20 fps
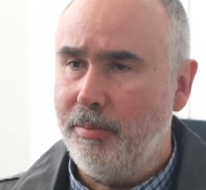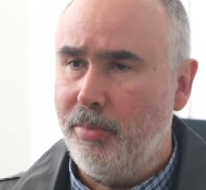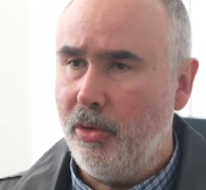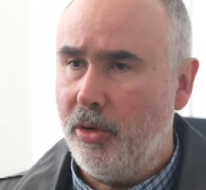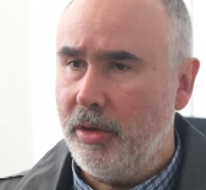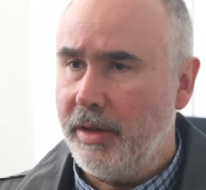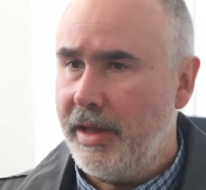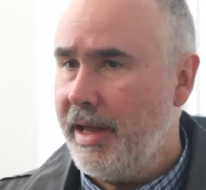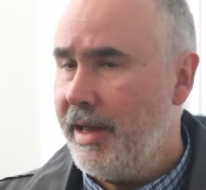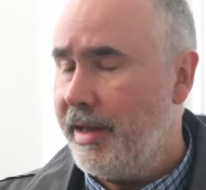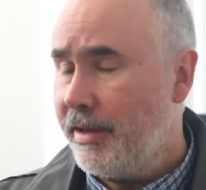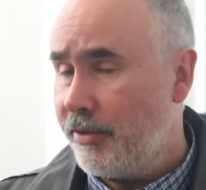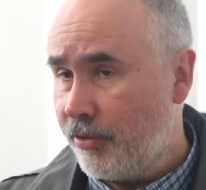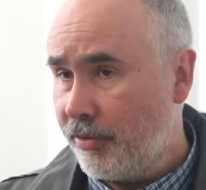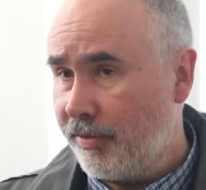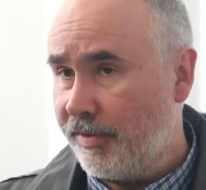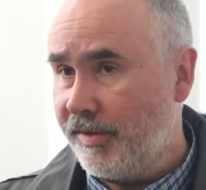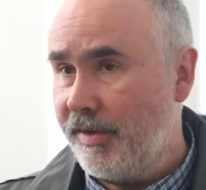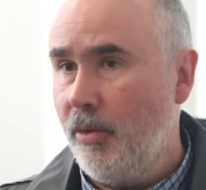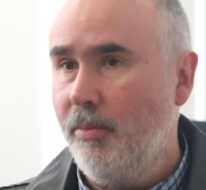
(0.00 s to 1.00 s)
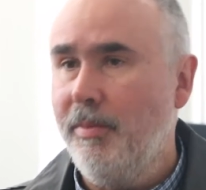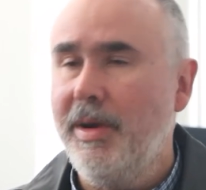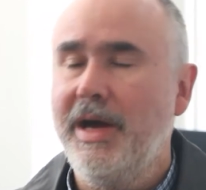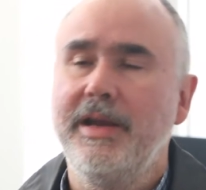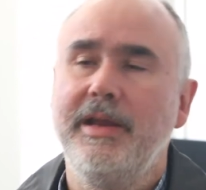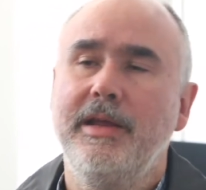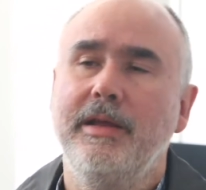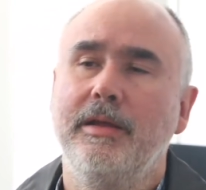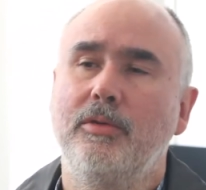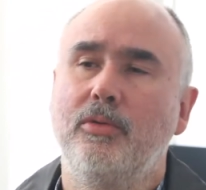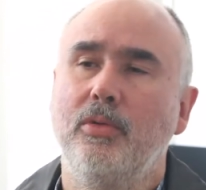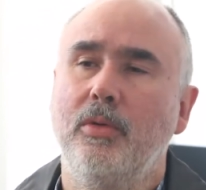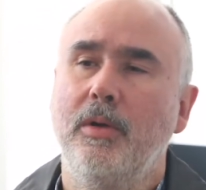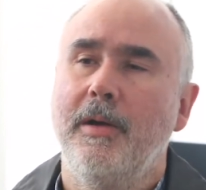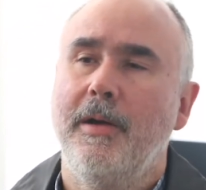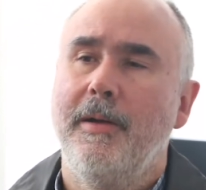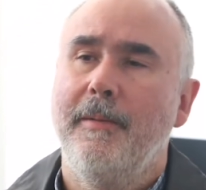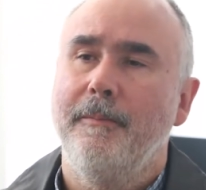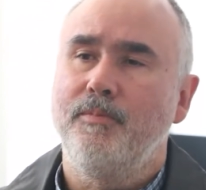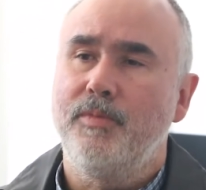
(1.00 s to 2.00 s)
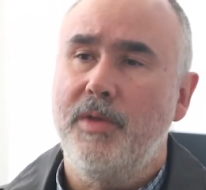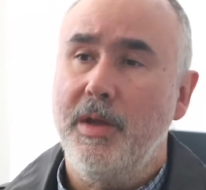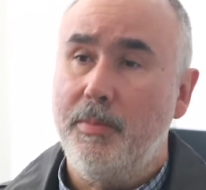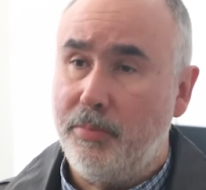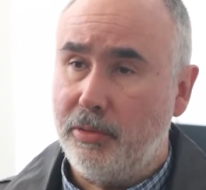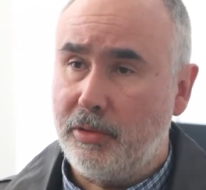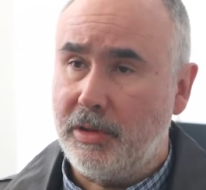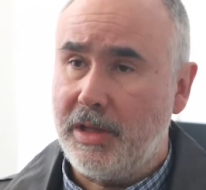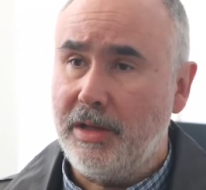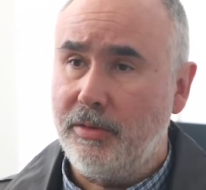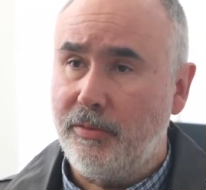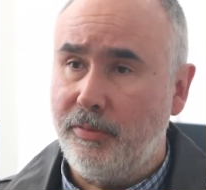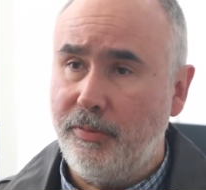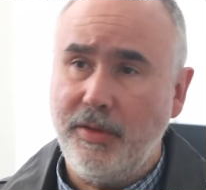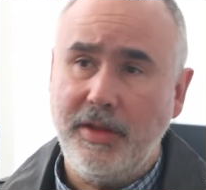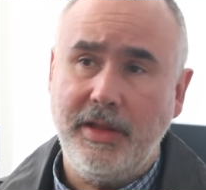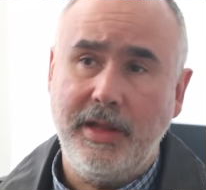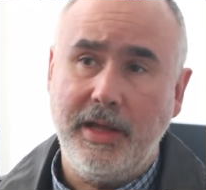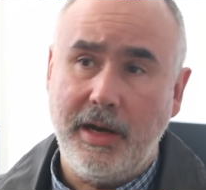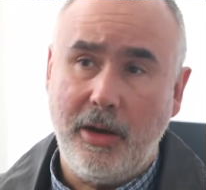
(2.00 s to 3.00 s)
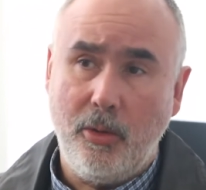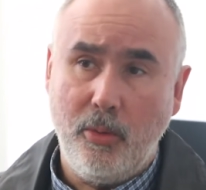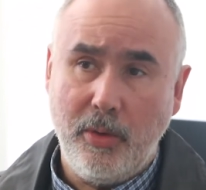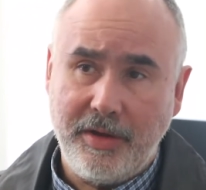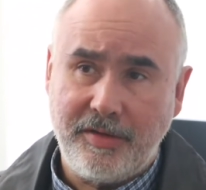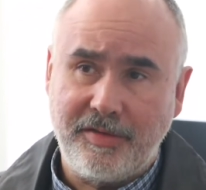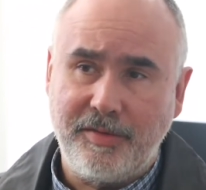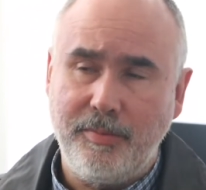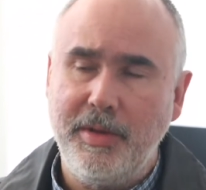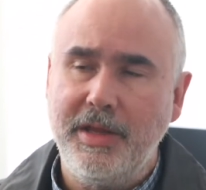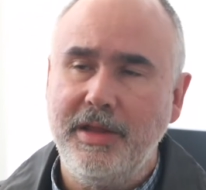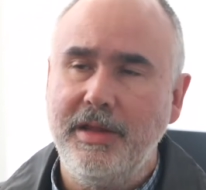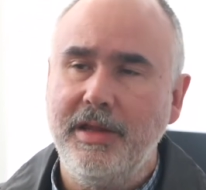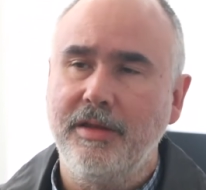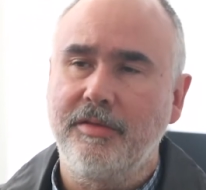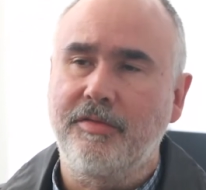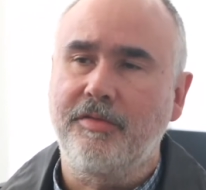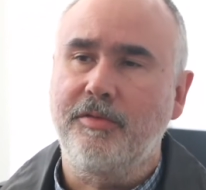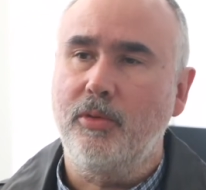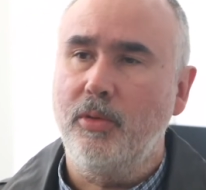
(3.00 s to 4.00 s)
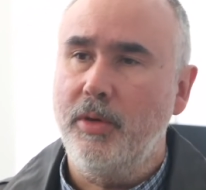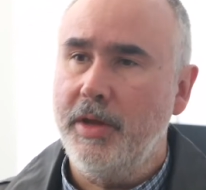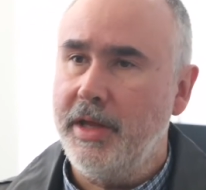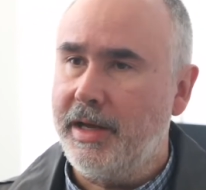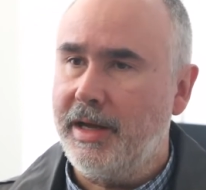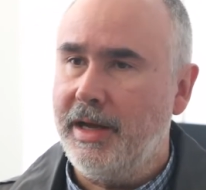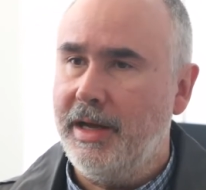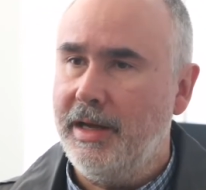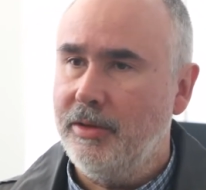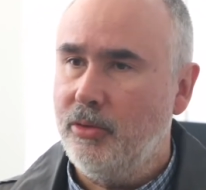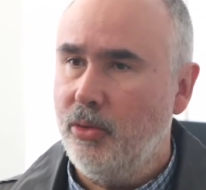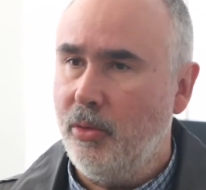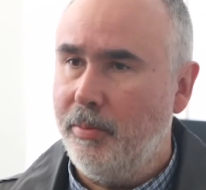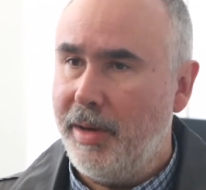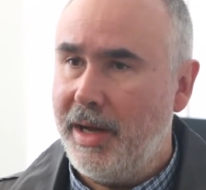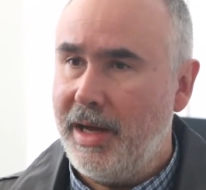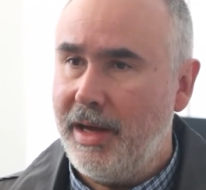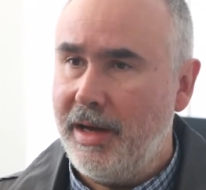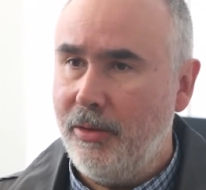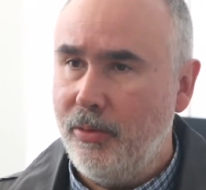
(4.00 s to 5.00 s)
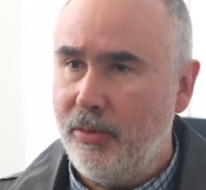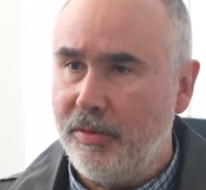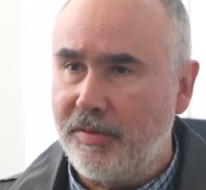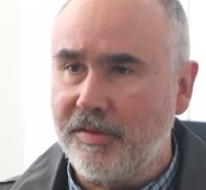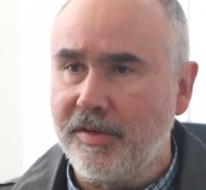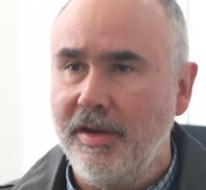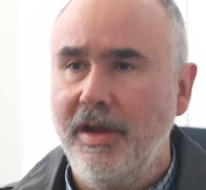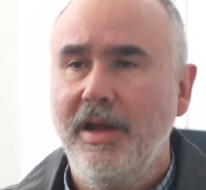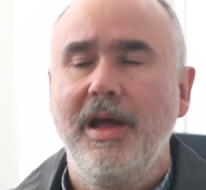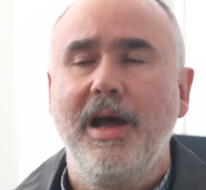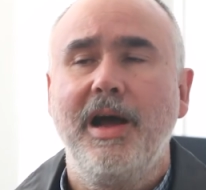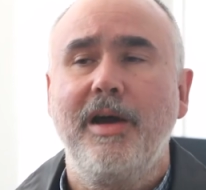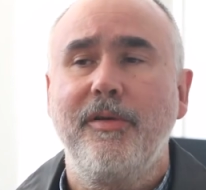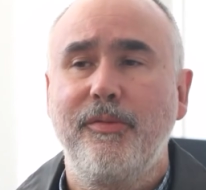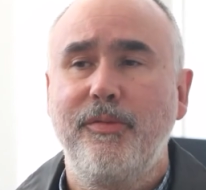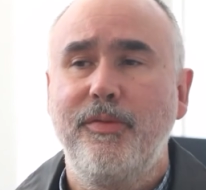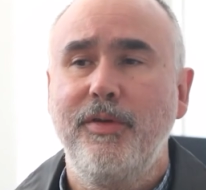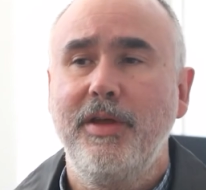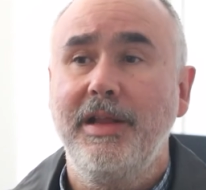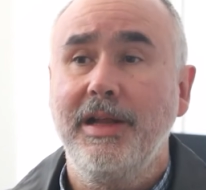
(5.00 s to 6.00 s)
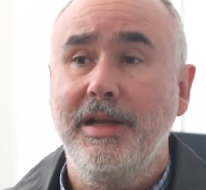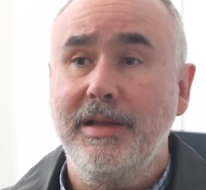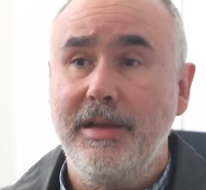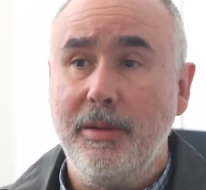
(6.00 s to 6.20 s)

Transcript: Borghetti, seu marido deputado federal, ex-ministro Ricardo Barros, a filha, a